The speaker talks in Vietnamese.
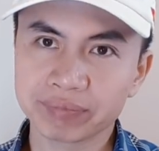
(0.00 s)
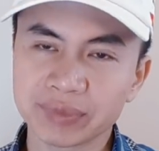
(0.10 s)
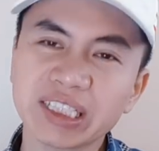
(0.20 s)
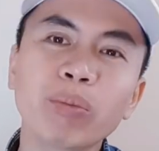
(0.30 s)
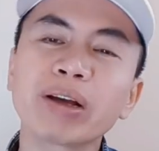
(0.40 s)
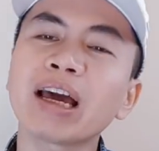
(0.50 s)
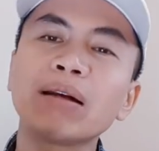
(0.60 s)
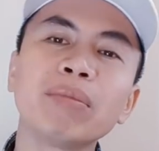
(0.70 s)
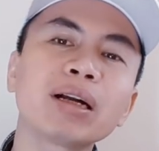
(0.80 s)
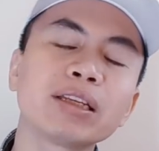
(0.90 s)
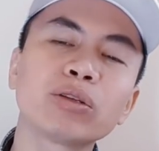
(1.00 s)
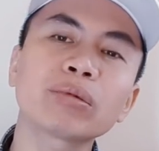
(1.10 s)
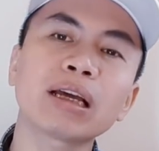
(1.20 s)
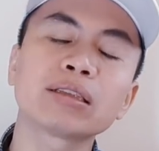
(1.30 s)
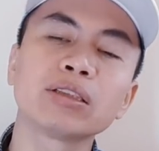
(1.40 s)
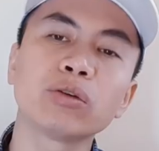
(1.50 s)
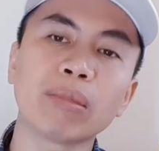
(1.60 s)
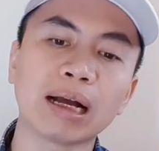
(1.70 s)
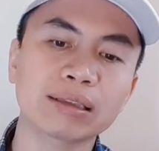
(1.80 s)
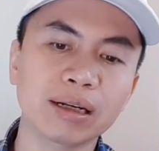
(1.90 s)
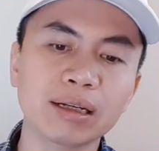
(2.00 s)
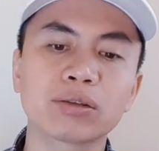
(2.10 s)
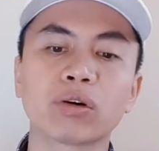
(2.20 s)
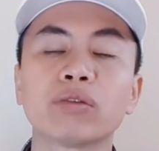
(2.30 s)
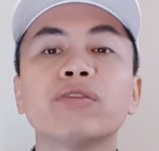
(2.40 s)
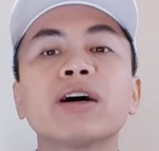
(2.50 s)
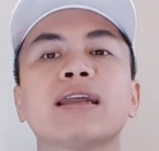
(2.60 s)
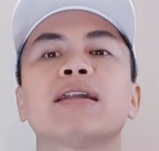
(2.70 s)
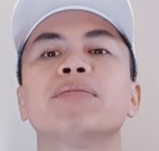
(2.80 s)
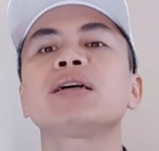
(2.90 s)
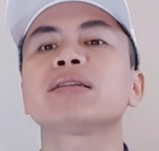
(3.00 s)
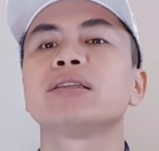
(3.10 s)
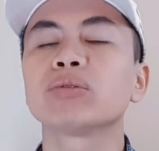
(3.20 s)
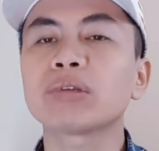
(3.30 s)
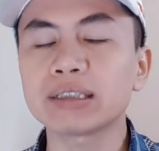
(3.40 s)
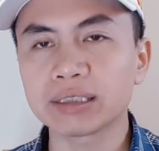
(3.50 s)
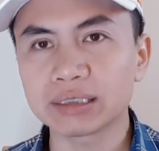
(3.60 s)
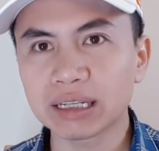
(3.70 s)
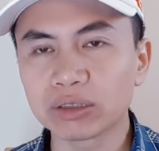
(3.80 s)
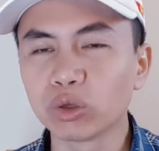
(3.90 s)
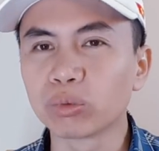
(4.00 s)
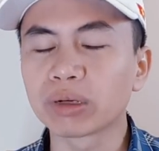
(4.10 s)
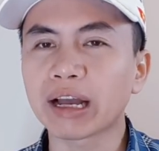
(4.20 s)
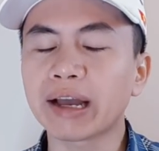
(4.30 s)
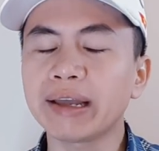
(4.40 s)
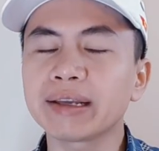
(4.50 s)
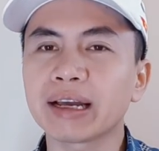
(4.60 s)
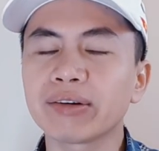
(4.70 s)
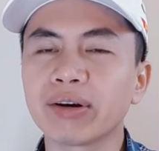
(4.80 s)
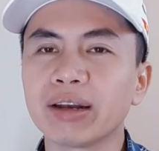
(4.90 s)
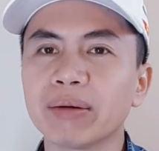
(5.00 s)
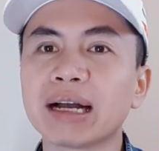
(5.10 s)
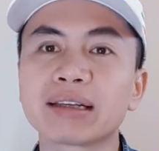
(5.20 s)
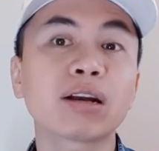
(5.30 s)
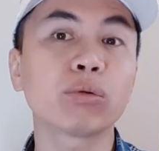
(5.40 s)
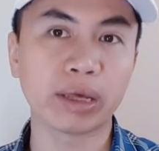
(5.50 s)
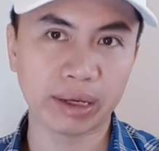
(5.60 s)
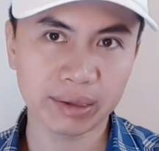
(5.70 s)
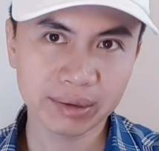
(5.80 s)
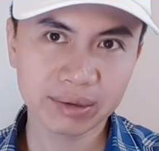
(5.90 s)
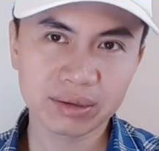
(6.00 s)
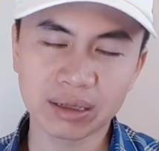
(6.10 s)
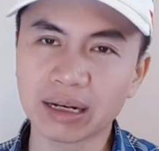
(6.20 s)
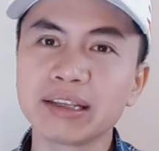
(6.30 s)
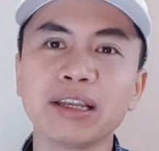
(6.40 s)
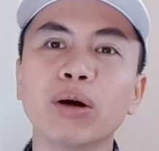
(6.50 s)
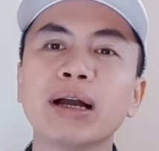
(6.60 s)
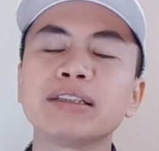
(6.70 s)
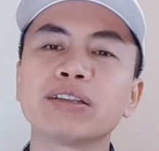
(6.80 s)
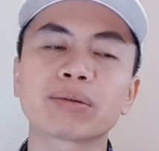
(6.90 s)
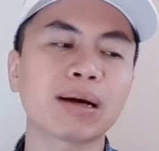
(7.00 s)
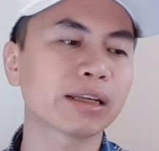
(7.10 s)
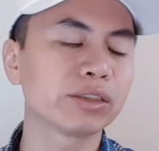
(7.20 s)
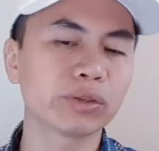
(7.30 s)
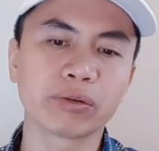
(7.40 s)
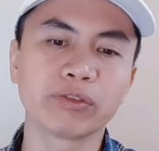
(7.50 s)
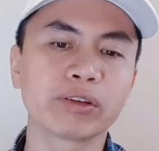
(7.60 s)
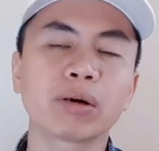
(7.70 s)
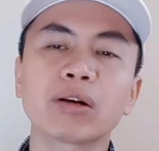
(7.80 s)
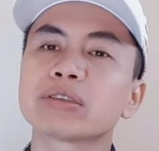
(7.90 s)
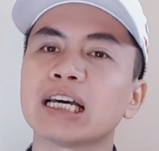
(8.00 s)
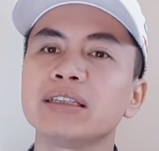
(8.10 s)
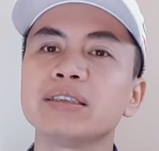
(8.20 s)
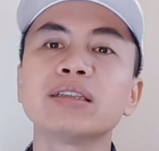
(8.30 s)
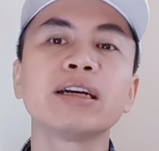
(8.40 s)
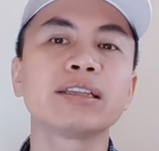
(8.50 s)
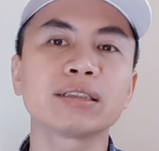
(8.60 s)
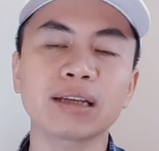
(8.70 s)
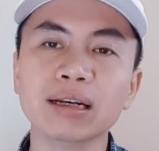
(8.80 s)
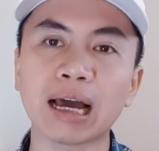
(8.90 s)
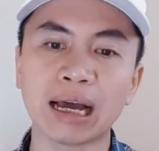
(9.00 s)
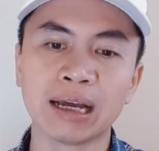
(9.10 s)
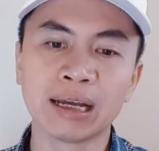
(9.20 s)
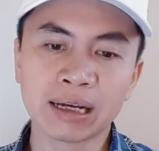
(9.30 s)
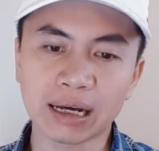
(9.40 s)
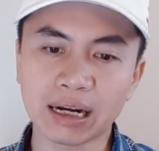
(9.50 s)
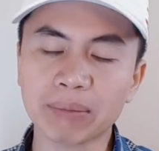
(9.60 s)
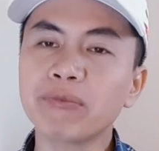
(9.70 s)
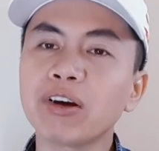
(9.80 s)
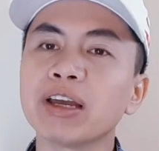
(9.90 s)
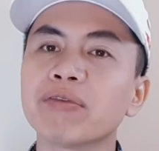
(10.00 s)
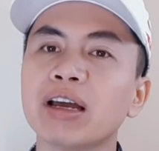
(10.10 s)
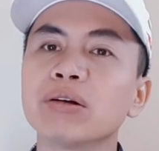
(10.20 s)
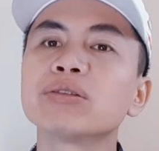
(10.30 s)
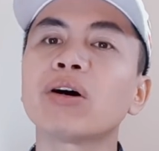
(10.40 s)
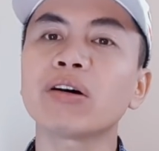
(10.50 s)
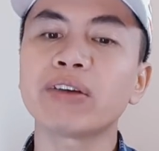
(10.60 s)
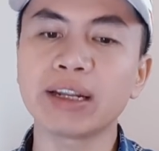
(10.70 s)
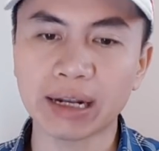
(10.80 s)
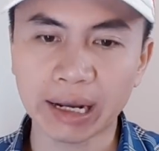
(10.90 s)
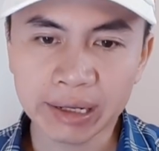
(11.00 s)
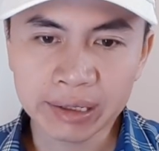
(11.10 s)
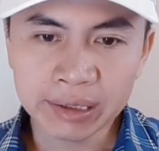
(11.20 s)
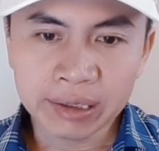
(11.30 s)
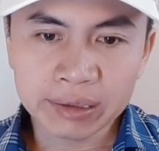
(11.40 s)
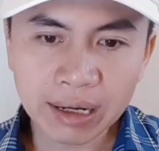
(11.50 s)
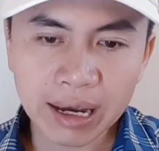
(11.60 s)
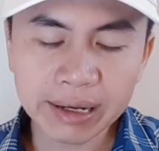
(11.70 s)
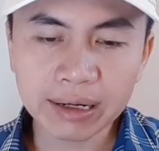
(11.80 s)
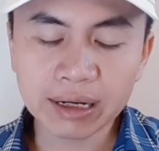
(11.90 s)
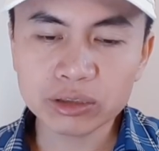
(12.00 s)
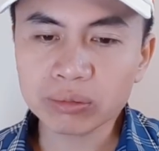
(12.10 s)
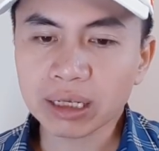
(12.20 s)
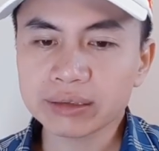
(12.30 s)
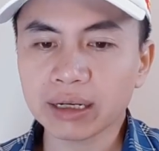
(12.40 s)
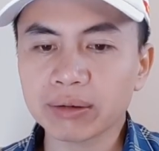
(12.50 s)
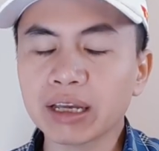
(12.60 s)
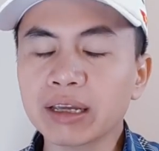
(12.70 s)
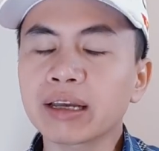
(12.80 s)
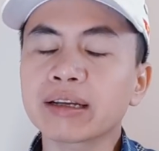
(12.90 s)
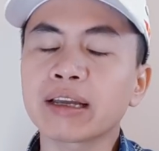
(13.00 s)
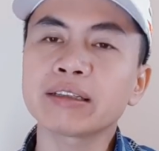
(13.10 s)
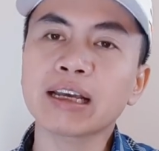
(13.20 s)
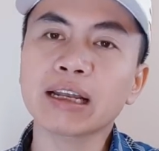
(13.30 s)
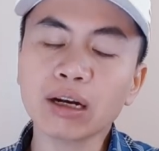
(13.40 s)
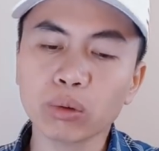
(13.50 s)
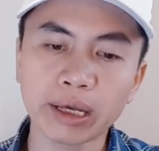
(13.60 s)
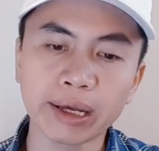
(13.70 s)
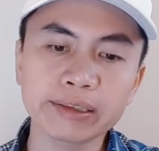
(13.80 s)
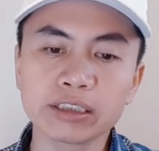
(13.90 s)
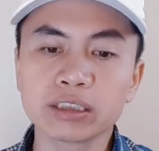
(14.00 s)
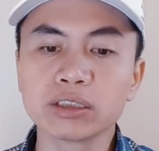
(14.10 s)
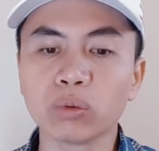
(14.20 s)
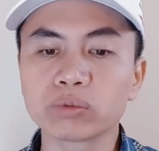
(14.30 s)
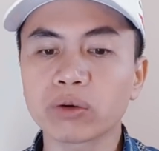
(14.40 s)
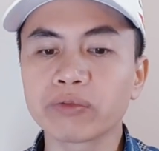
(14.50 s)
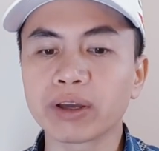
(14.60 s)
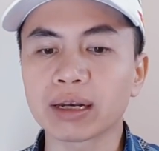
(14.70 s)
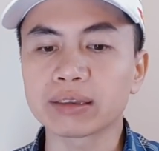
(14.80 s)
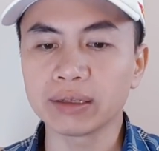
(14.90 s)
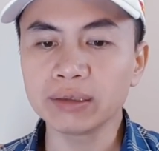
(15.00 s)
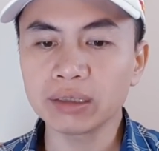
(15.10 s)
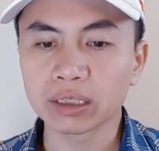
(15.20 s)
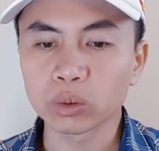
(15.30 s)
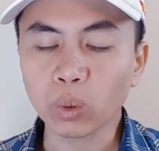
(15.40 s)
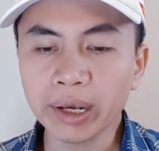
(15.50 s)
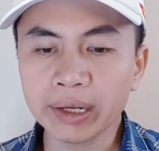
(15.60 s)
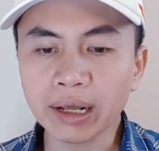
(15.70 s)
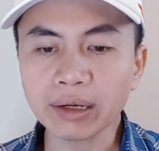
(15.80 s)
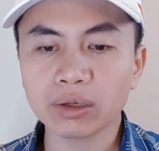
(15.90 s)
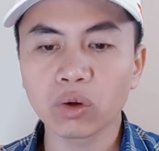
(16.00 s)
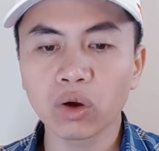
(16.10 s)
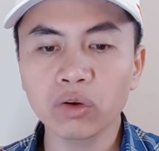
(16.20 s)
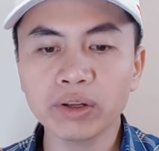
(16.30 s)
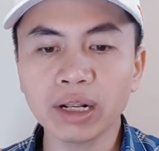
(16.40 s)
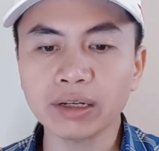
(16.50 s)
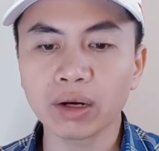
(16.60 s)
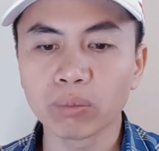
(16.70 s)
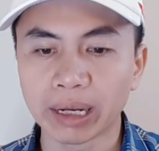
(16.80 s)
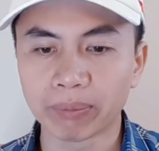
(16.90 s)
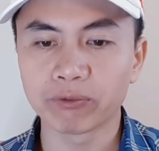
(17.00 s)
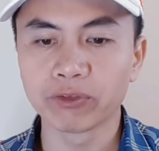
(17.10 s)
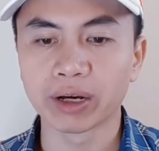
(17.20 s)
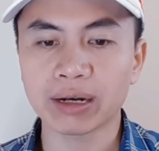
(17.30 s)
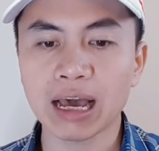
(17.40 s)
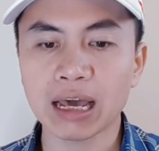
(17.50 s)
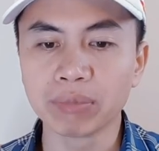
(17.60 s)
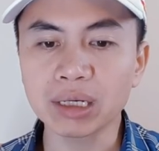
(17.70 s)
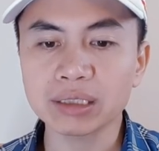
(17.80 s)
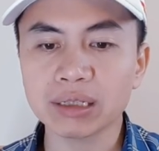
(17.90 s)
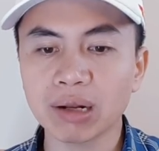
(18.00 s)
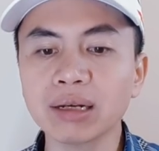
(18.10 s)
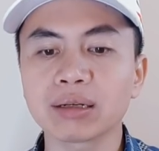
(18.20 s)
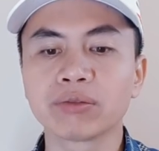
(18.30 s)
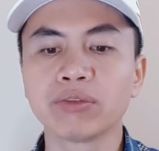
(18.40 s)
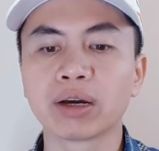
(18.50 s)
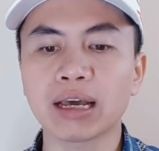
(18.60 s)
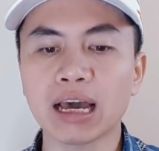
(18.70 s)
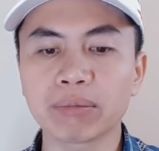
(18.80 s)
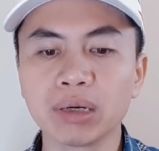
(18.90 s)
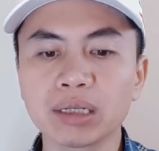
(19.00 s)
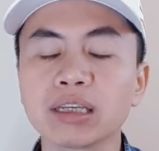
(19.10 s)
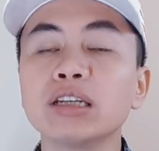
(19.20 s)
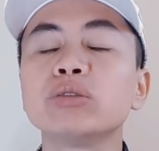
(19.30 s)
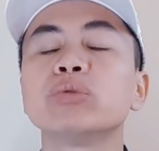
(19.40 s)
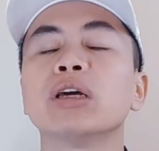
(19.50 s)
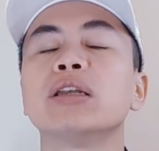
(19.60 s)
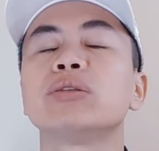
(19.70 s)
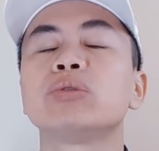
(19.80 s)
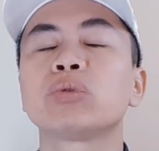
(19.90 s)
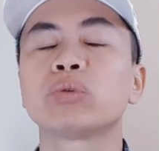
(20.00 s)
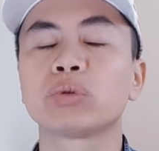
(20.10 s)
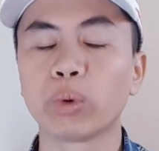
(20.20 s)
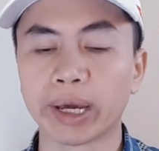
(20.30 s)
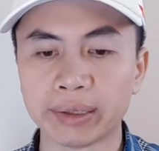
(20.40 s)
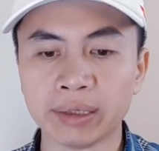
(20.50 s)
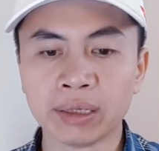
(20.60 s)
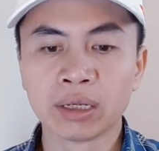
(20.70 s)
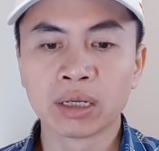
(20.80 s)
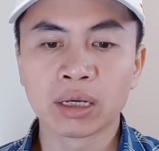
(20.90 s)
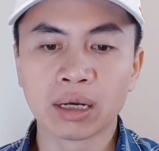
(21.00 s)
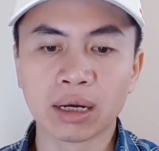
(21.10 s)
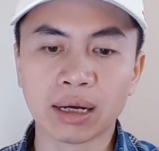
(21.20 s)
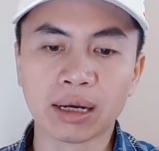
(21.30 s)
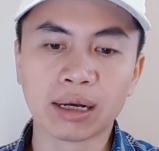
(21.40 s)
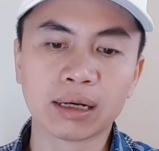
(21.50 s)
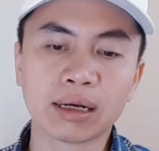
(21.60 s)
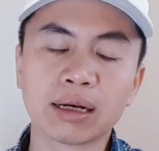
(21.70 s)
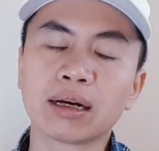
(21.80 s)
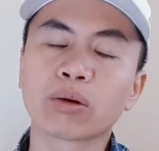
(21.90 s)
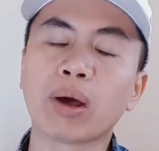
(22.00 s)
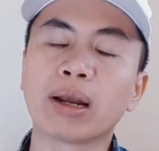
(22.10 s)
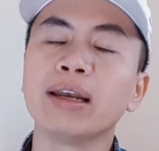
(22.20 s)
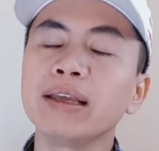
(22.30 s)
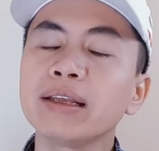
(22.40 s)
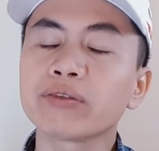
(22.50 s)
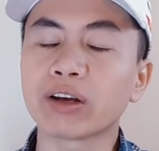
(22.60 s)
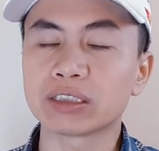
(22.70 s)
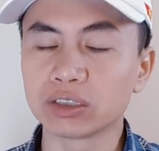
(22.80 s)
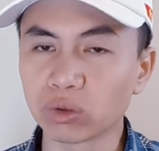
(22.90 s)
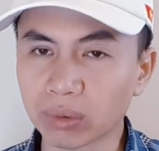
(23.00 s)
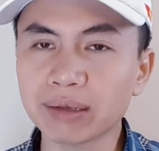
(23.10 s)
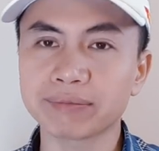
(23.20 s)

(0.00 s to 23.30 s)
trong cái hạn mức thì chúng ta sử dụng bảng giá đất còn vượt hạn mức thì chúng ta sẽ dùng cái cái gọi là bảng giá đất cụ thể đấy, đấy nhiều anh chị các bạn kinh doanh việc bất động sản nhưng chưa chưa chắc đã nắm và, và hiểu rõ vấn đề này thứ hai nữa là chúng ta sẽ cái cái cái giao đất cụ thể sẽ sử dụng trong việc là tính tiền thuê đất đối với đất nông nghiệp vượt hạn mức giao đất vượt hạn mức nhận quyền quyền ờ, uh, quản lý và sử dụng đất